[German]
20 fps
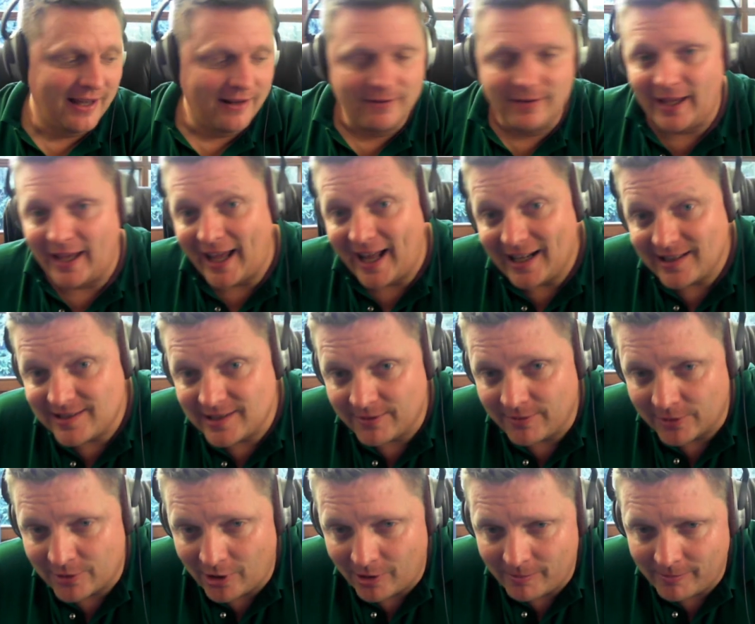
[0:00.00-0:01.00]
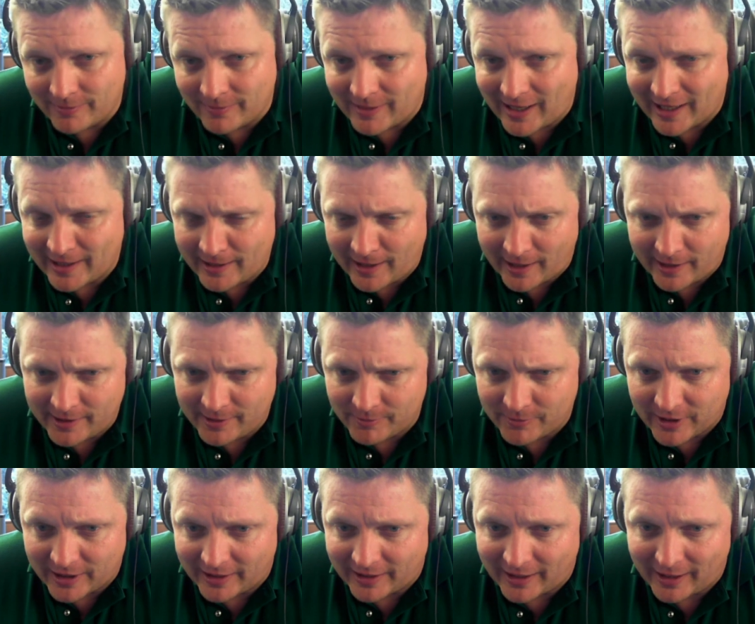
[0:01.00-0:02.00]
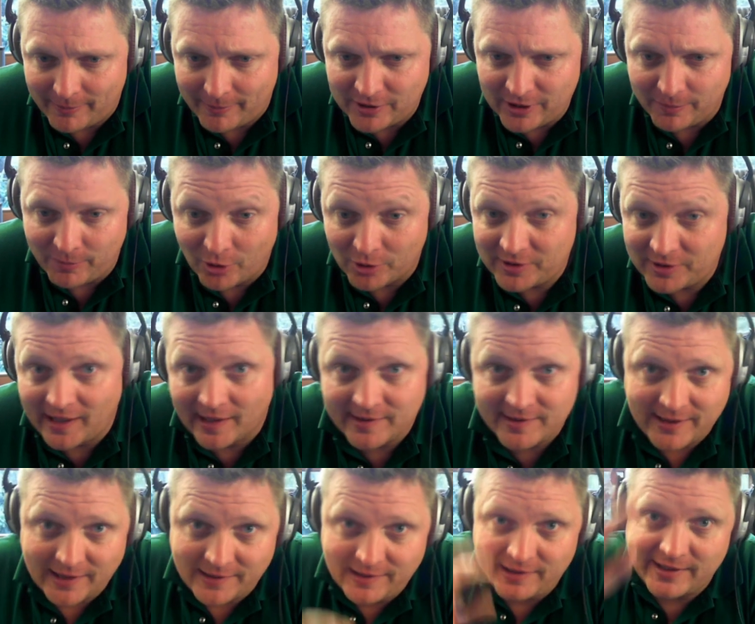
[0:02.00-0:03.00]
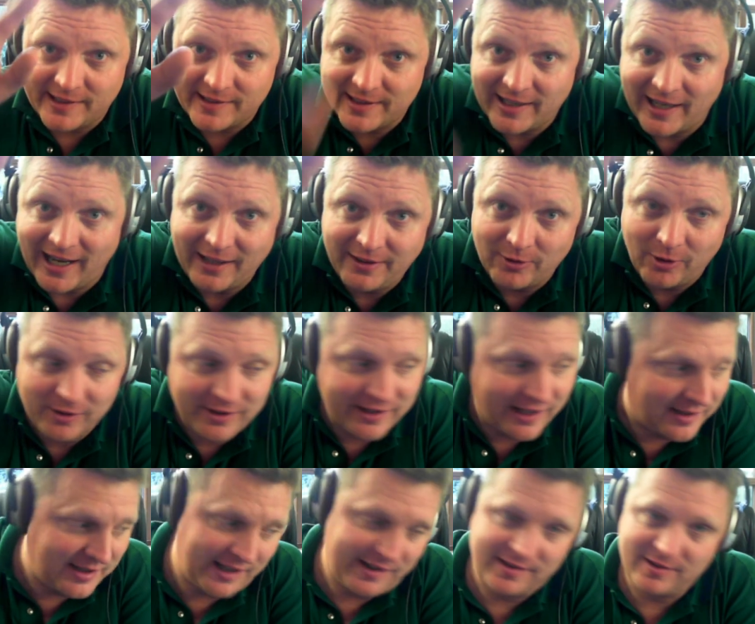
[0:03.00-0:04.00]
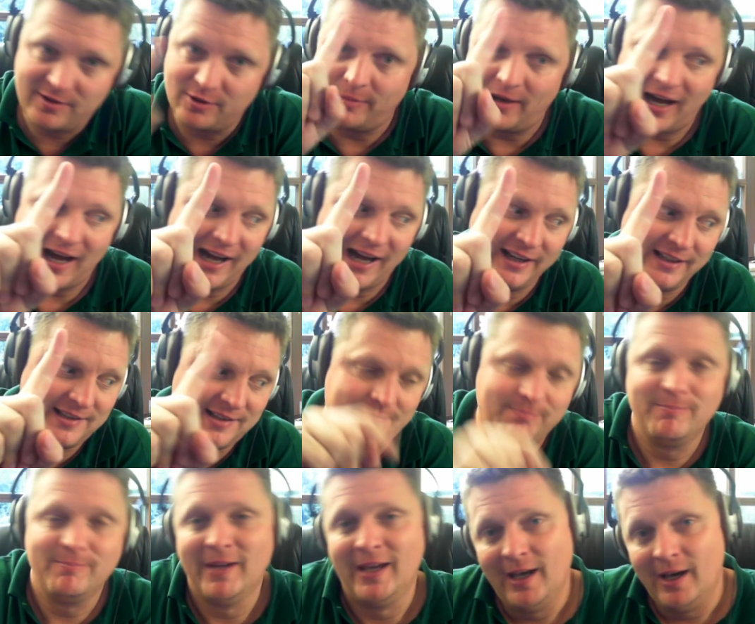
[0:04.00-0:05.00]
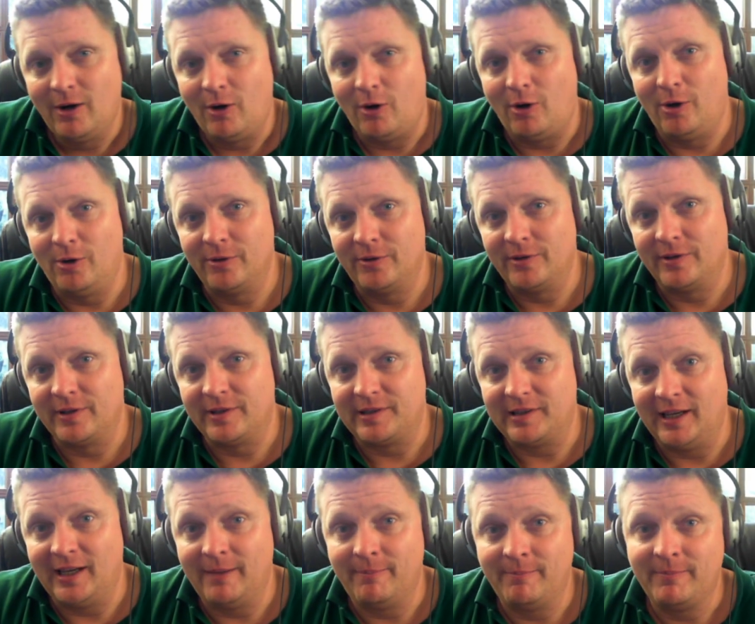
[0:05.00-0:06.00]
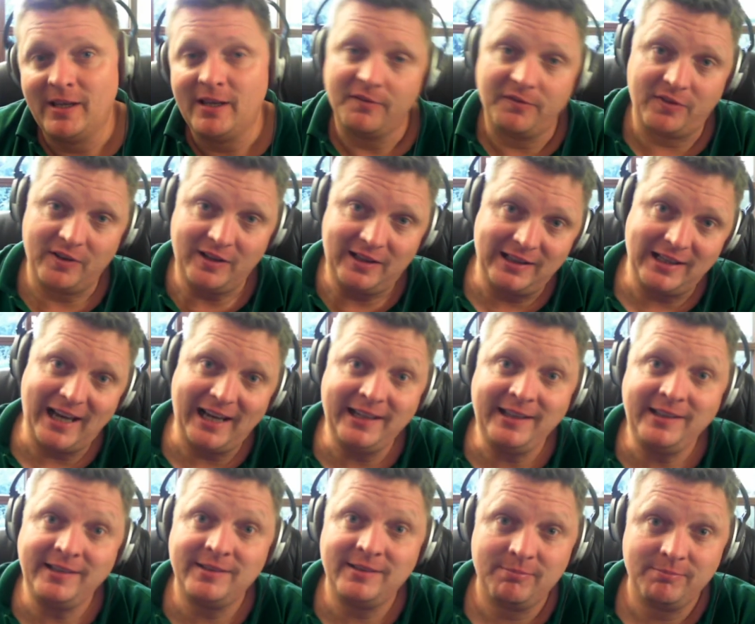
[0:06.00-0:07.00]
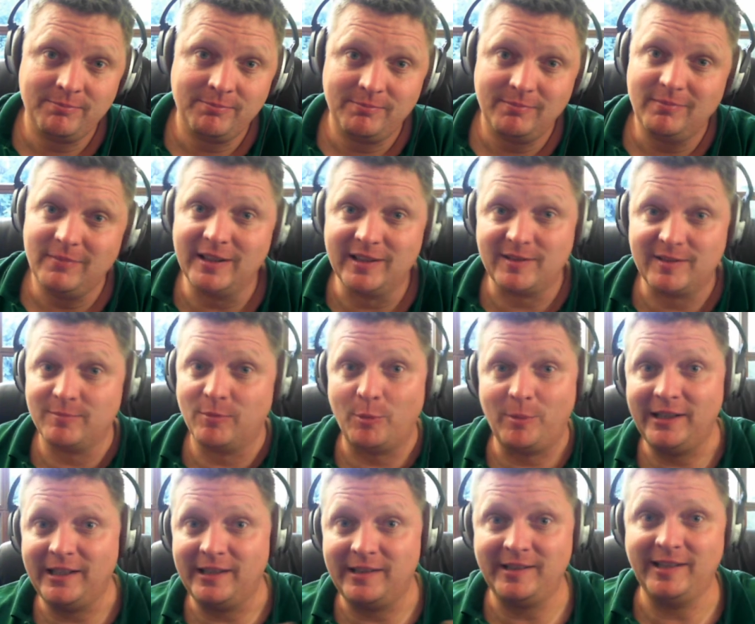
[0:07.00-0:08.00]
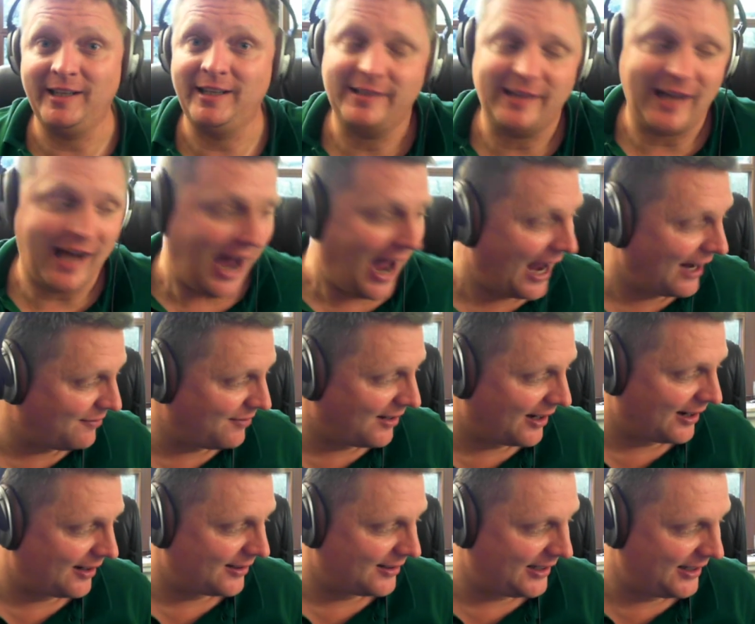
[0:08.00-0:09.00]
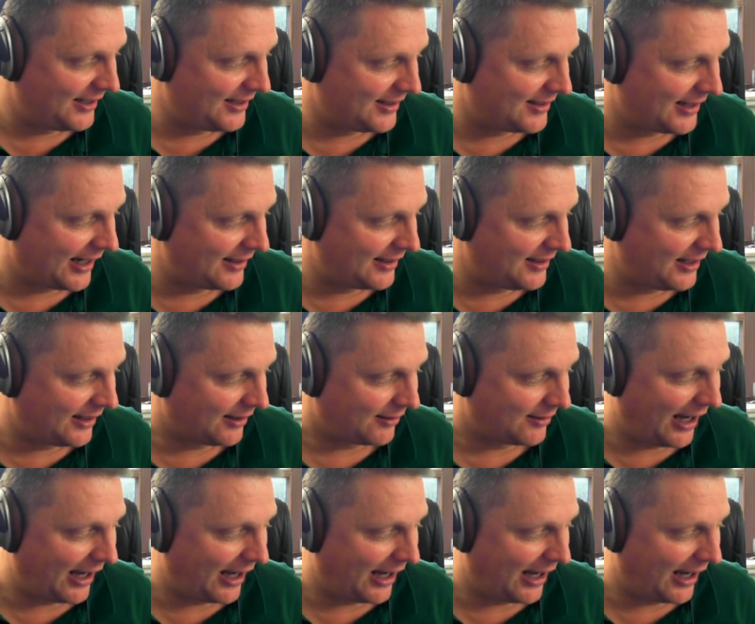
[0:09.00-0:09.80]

Herzlich willkommen bei einem Kramke-Podcast. Das ist jetzt gerade noch der Test Nummer 1 und ähm, vielleicht ist Mobilität einfach nicht dein Ding.